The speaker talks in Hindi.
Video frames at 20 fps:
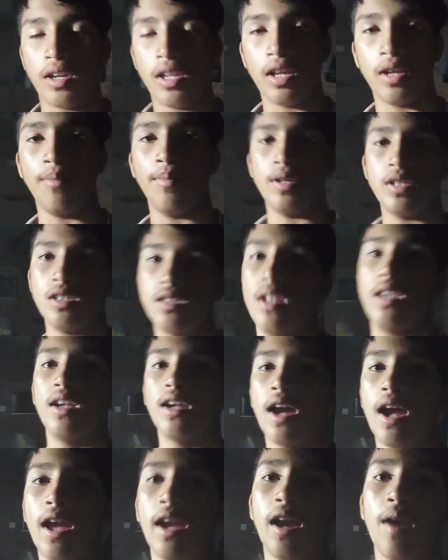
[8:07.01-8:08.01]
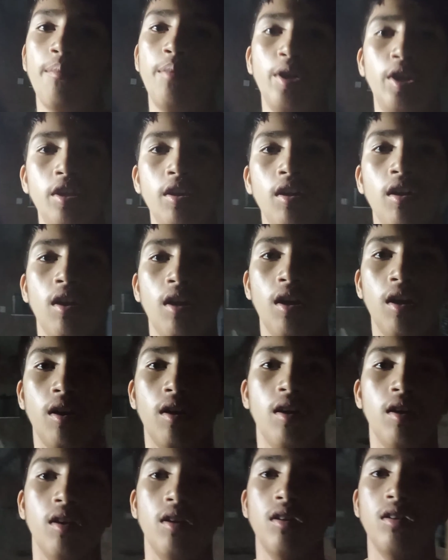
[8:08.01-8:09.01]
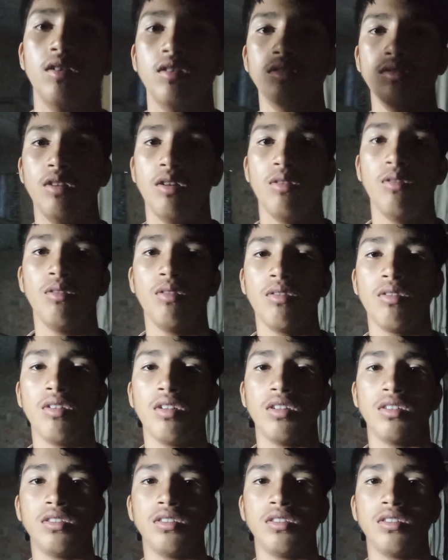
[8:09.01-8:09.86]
ठीक वैसे तरीका आएगा वीडियो ज़रूर